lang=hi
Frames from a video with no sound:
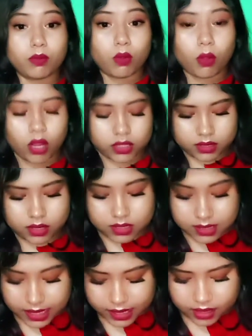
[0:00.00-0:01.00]
बहुत
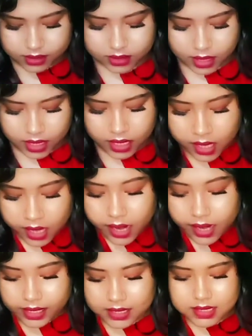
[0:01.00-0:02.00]
सही लगता है
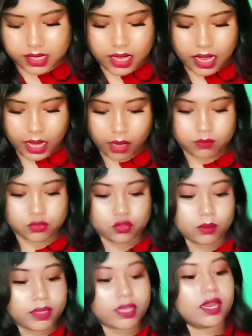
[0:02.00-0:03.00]
नेक्स्ट आई हैव जो मैं